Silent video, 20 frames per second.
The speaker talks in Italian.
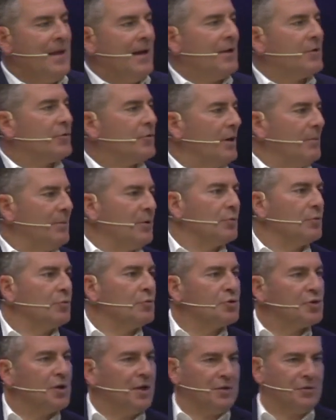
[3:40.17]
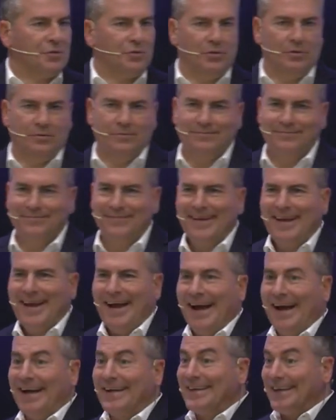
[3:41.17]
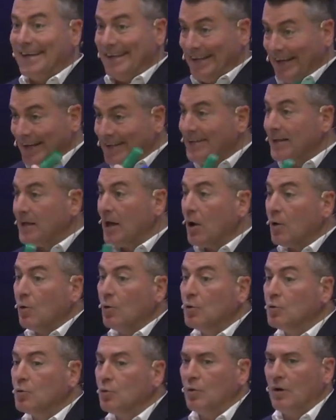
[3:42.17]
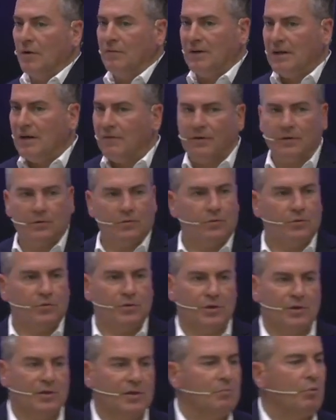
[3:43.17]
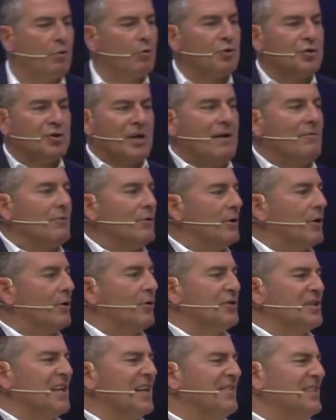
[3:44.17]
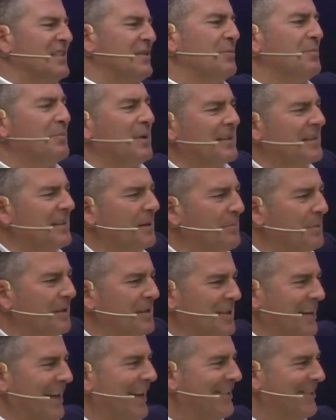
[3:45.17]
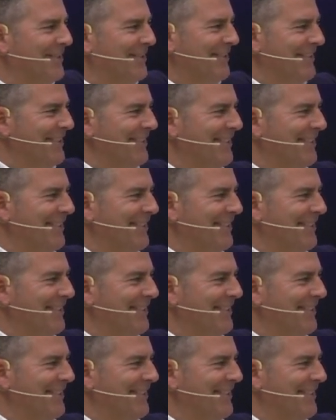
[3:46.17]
È solamente un gesto. Anche in antiche culture veniva fatto così, si bruciavano le cose che facevano parte del passato.